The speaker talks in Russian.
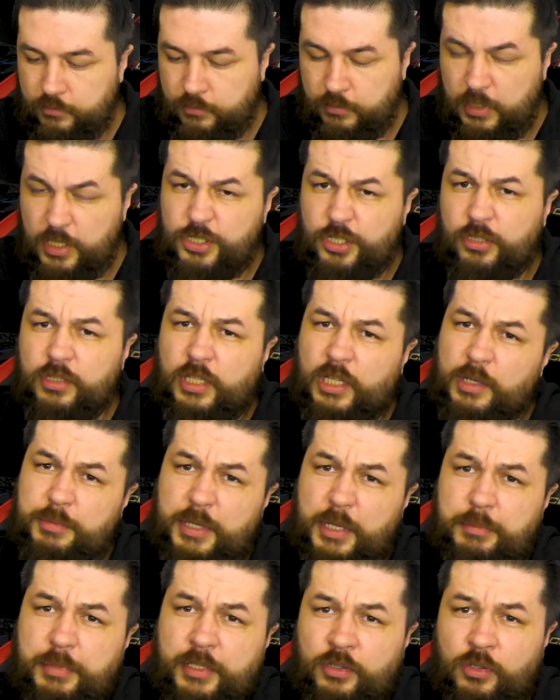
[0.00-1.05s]
Насчет
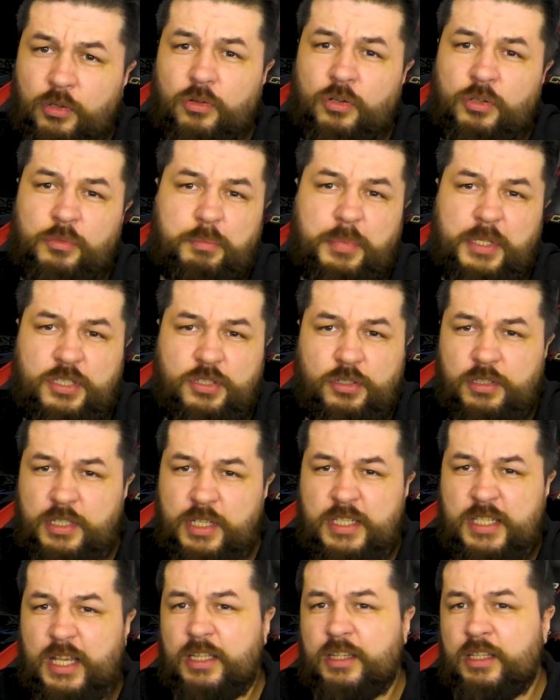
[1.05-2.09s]
дриптипа, но он
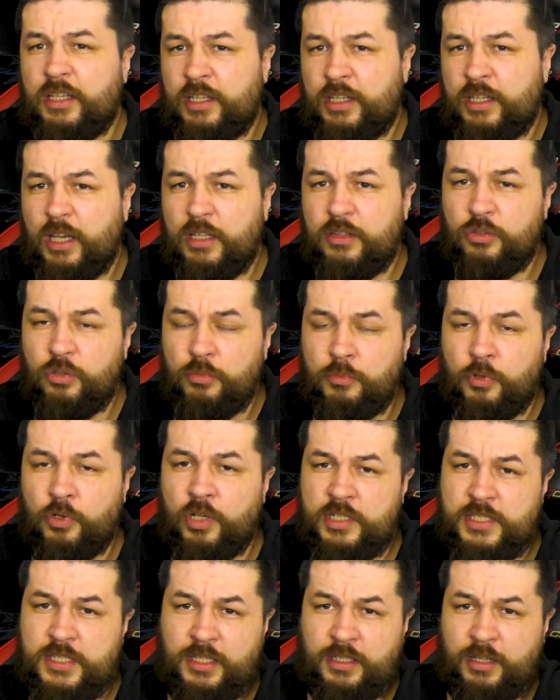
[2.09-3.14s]
510, я думаю,
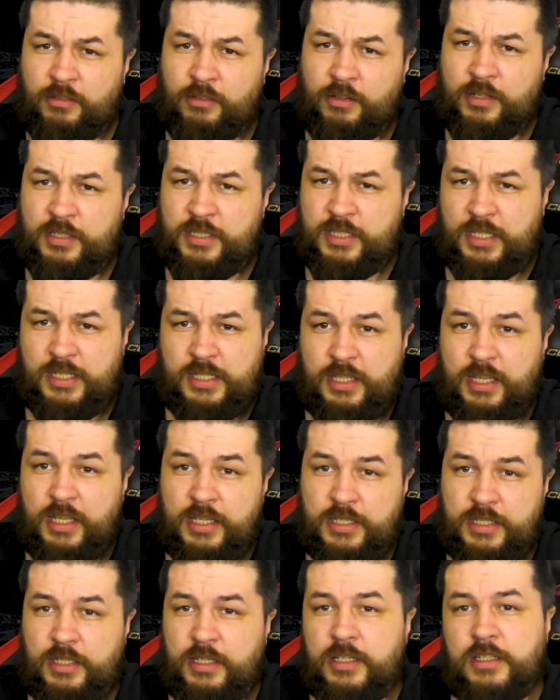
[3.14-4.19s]
останавливаться
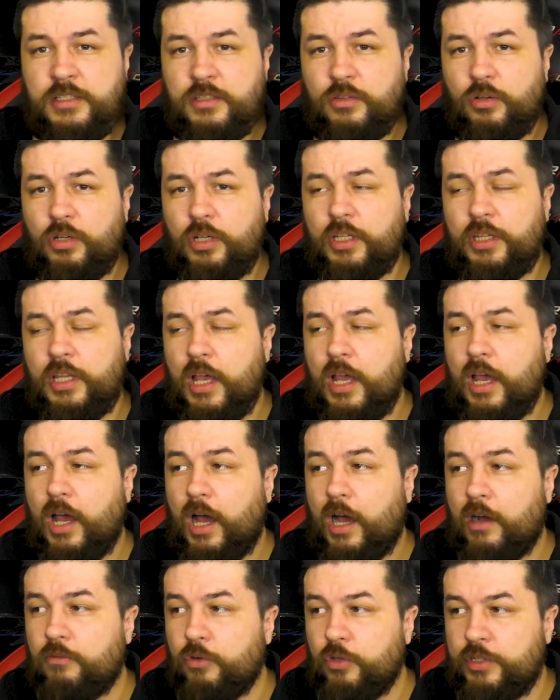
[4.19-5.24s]
здесь не стоит,
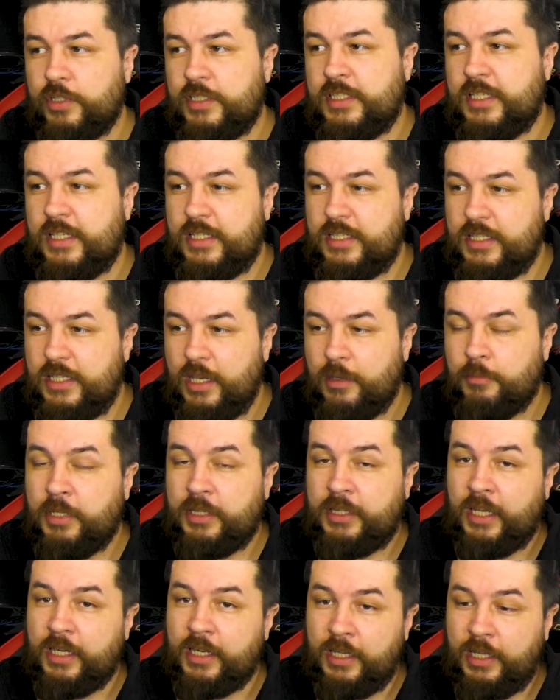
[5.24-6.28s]
а вот система
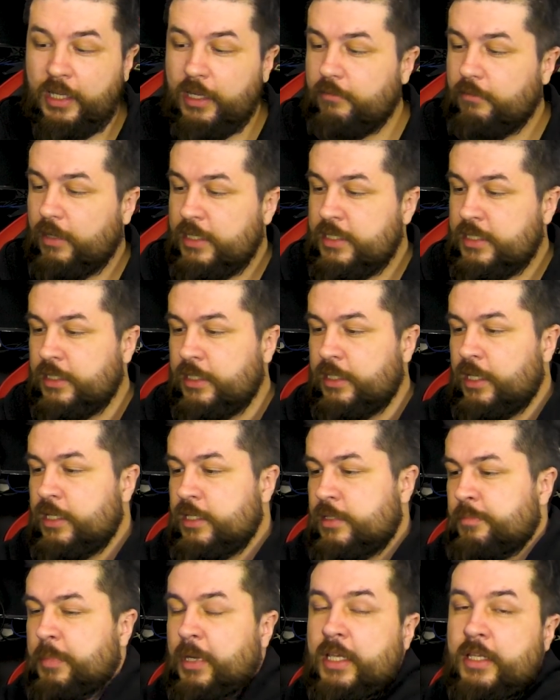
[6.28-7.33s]
нагрева
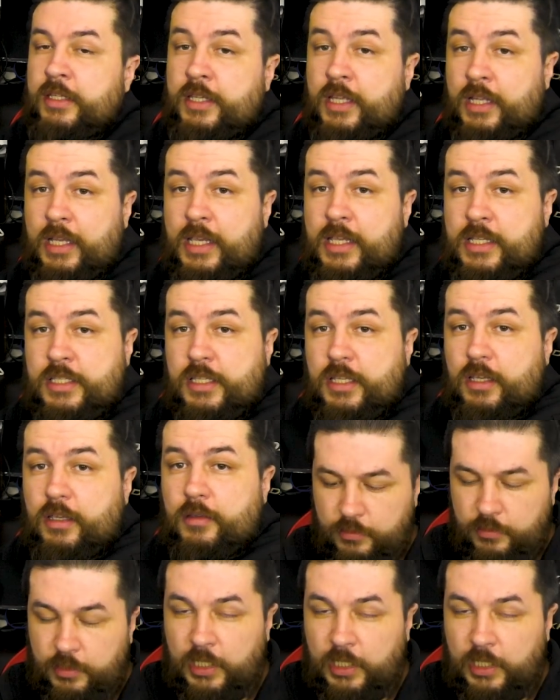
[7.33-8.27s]
здесь поинтересней.